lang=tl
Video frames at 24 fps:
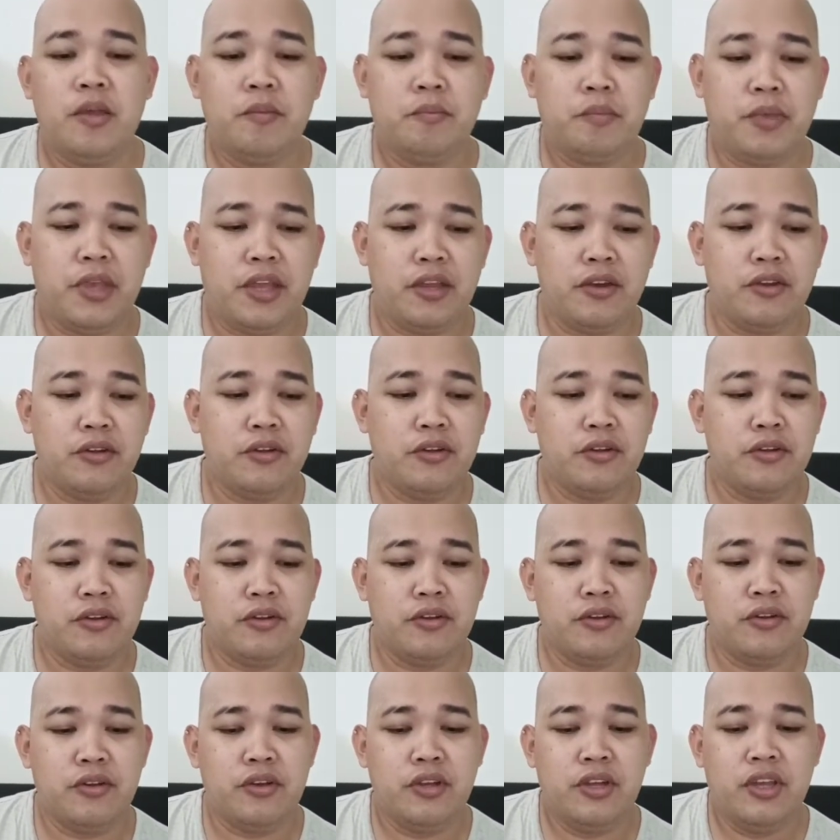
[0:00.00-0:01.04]
Pero,
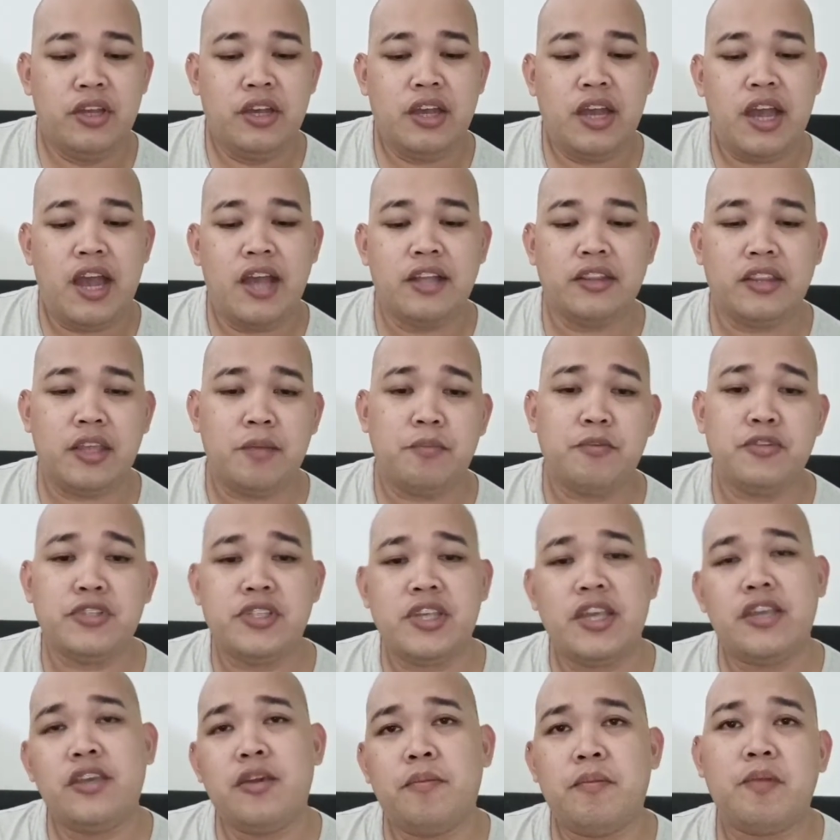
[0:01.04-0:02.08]
ang tip ko
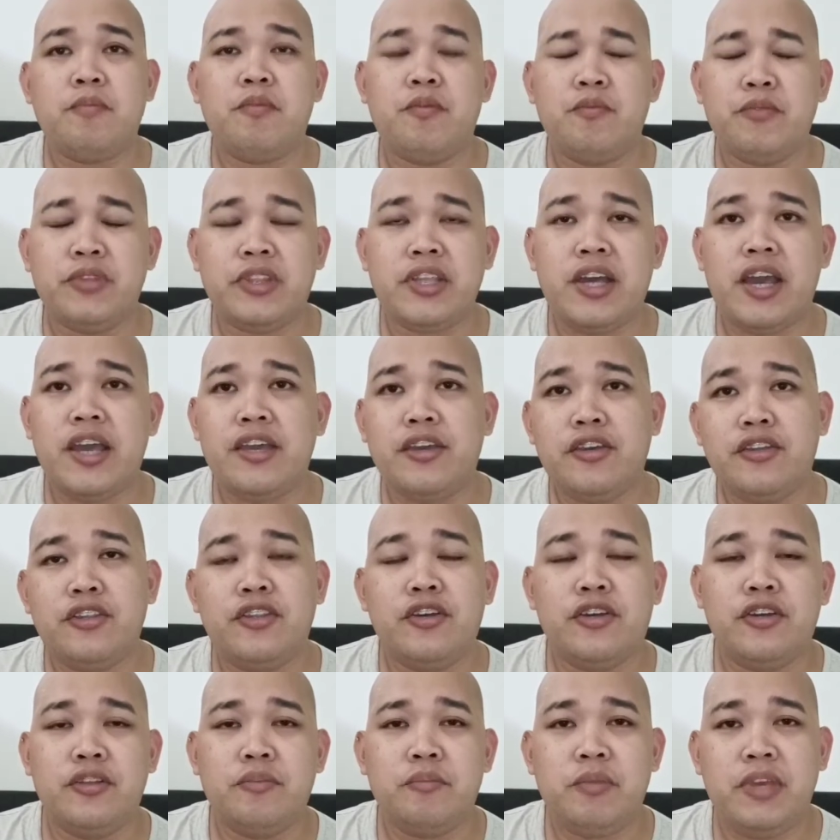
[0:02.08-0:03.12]
sa inyo, pag pumunta kayo
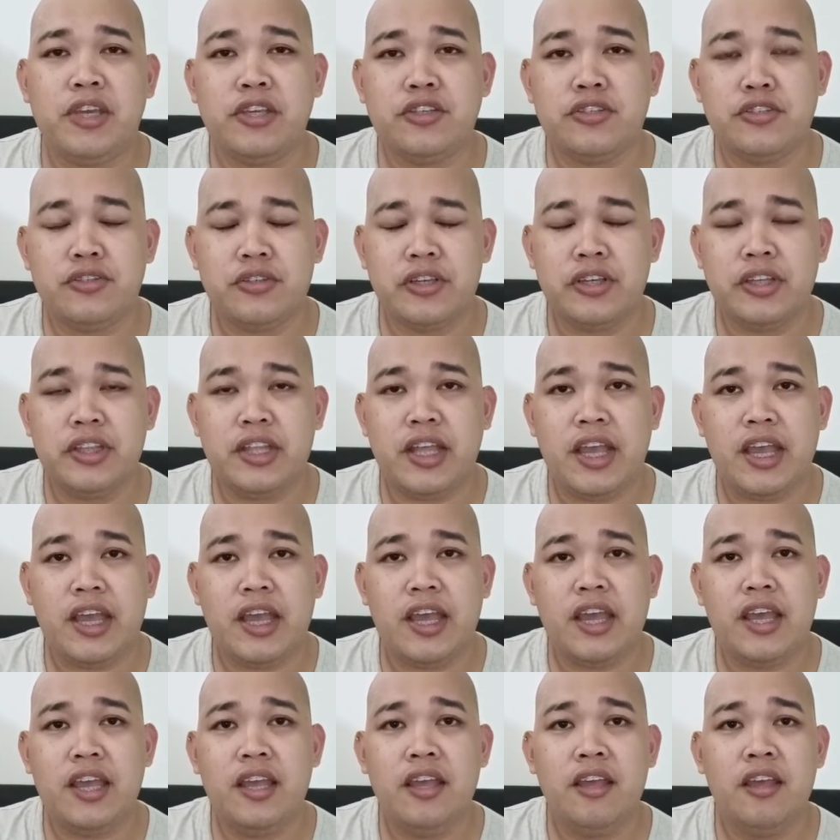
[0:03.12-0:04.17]
doon, make sure
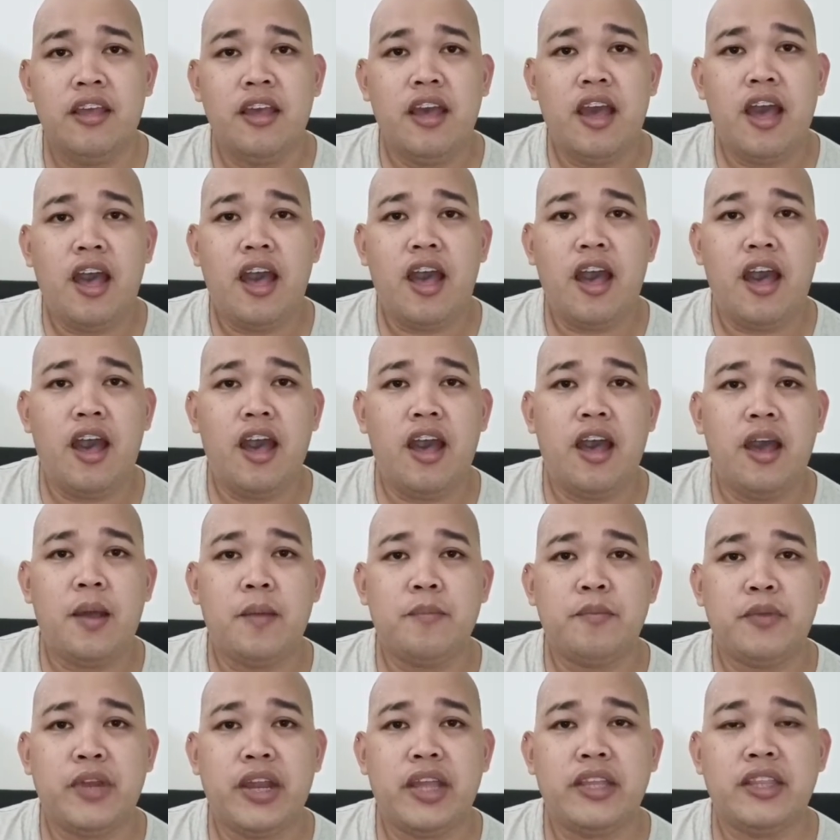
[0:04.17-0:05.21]
na
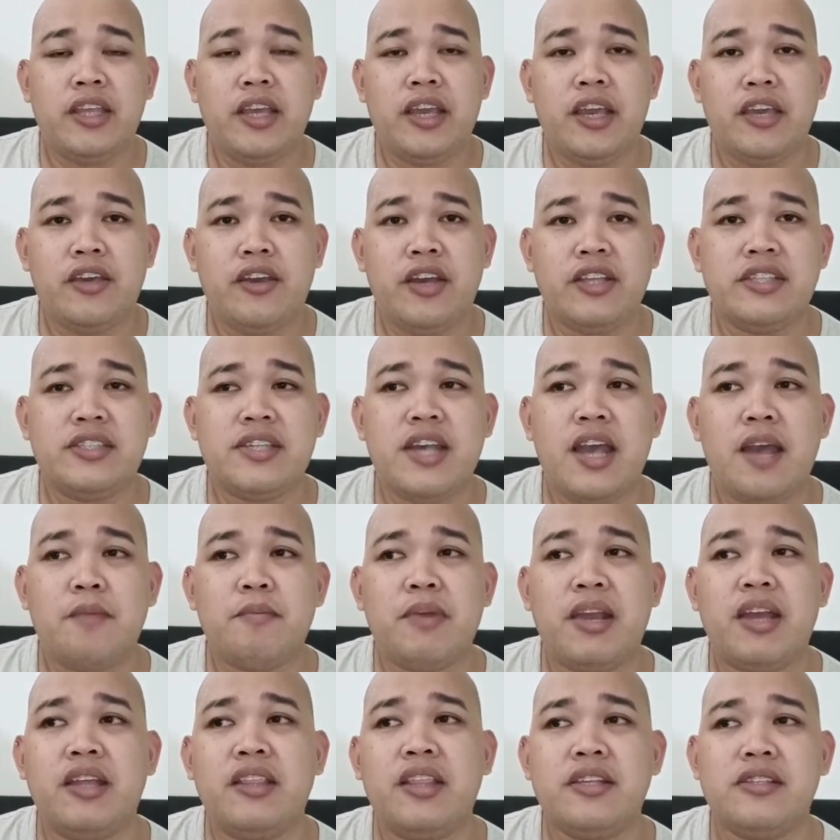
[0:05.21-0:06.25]
um, ready kayo. At saka
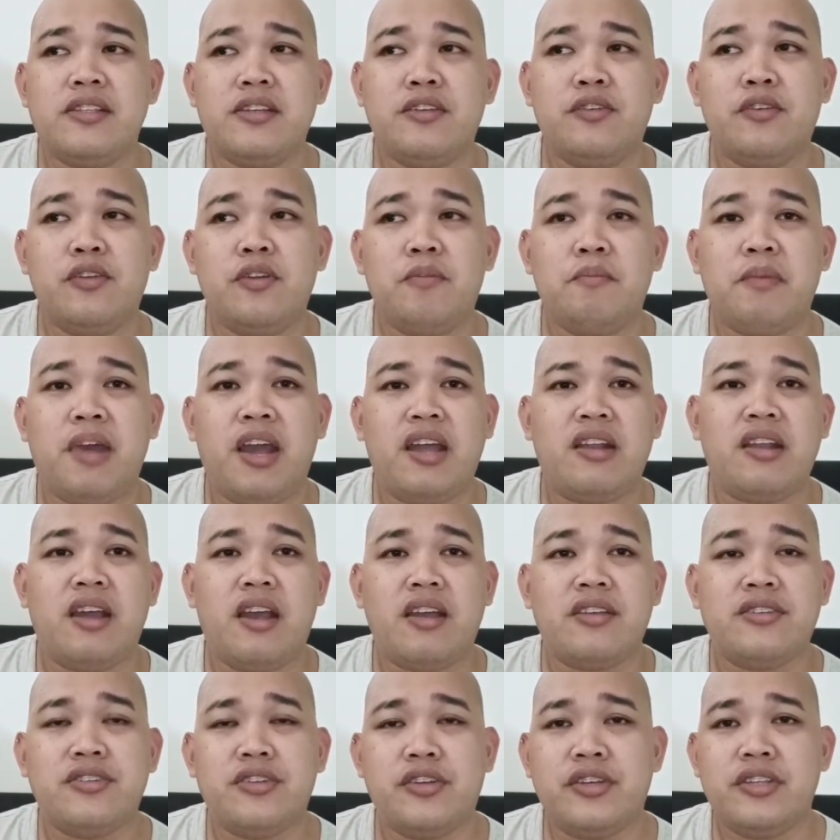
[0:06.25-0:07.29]
maganda siguro mga
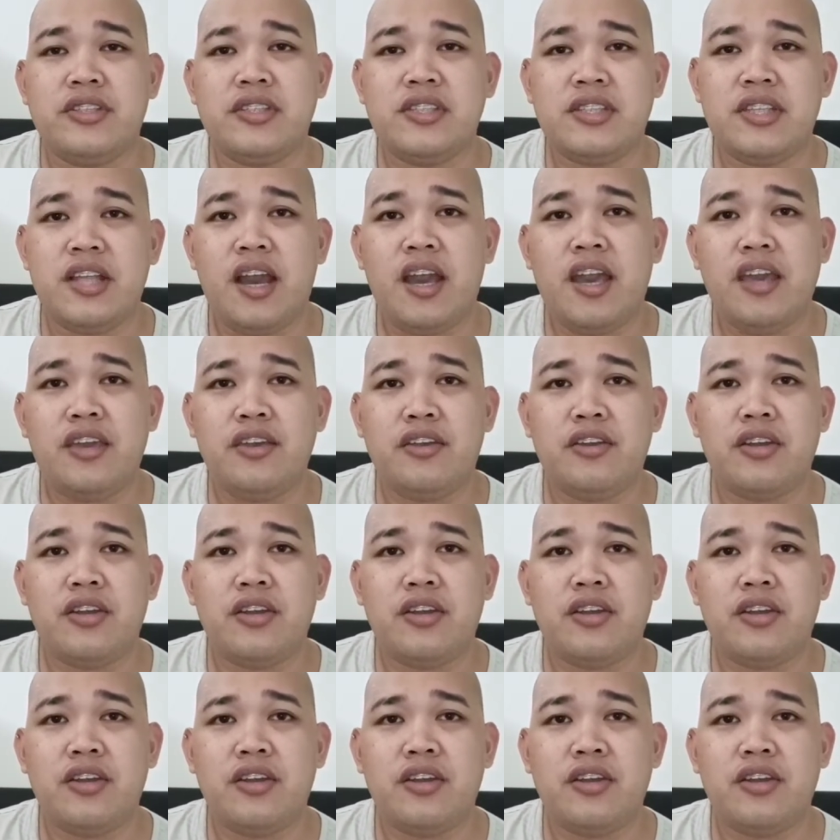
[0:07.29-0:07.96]
naka-shorts lang kayo,